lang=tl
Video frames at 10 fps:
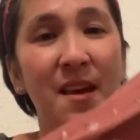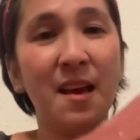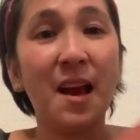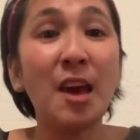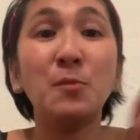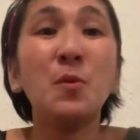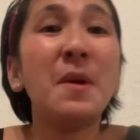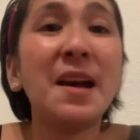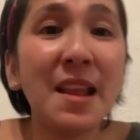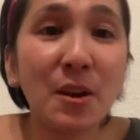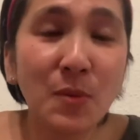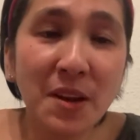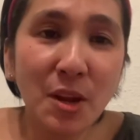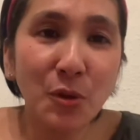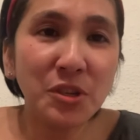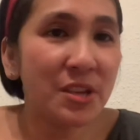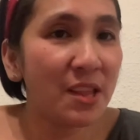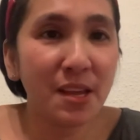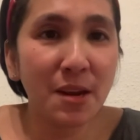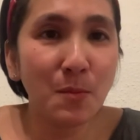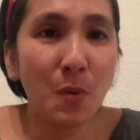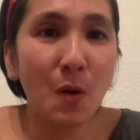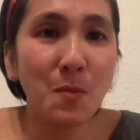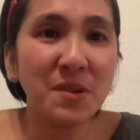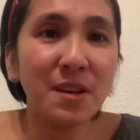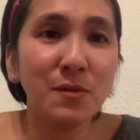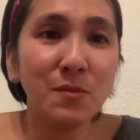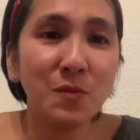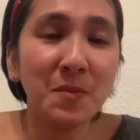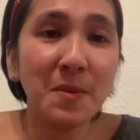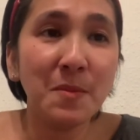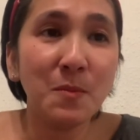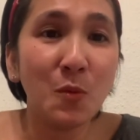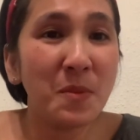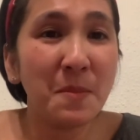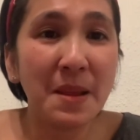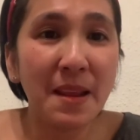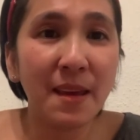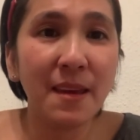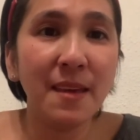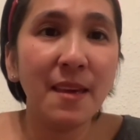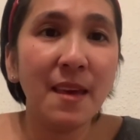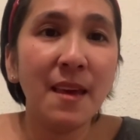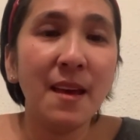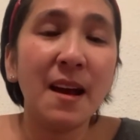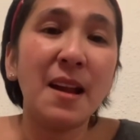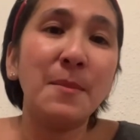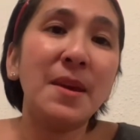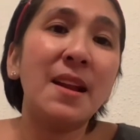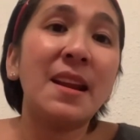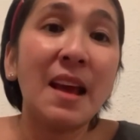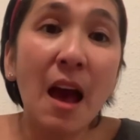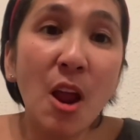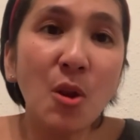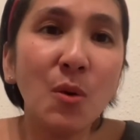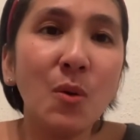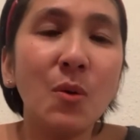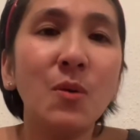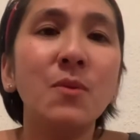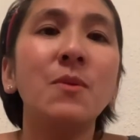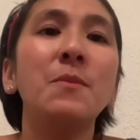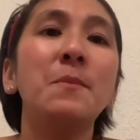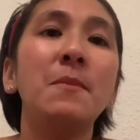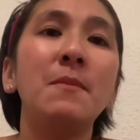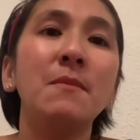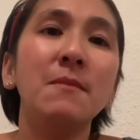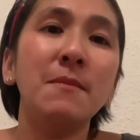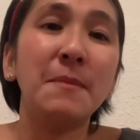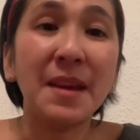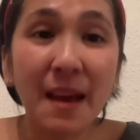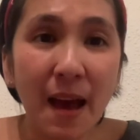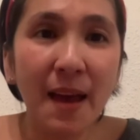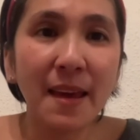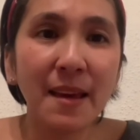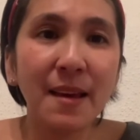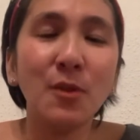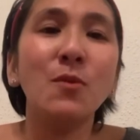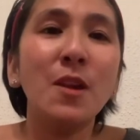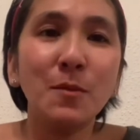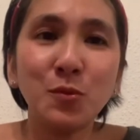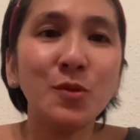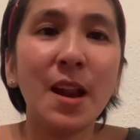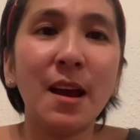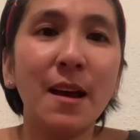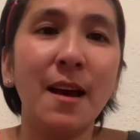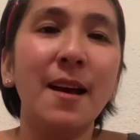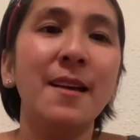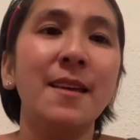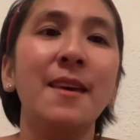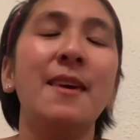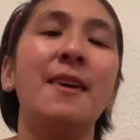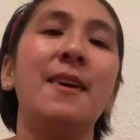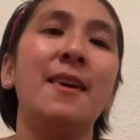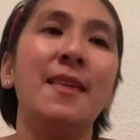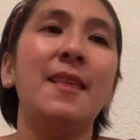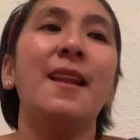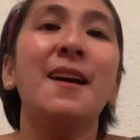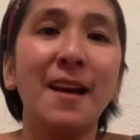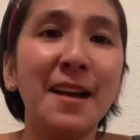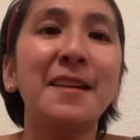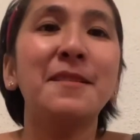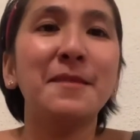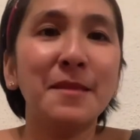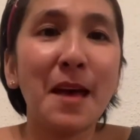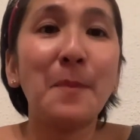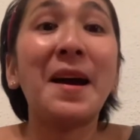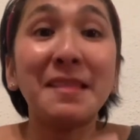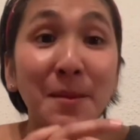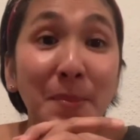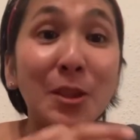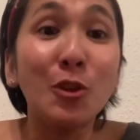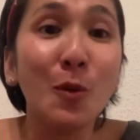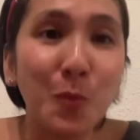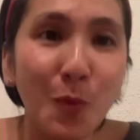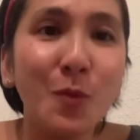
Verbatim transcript: Kahit po mga laruan ni Loisa, hindi rin po ako masyadong bumibili. Karamihan regalo, bigay, ganun lang po talaga. Talagang napakatipid ko po.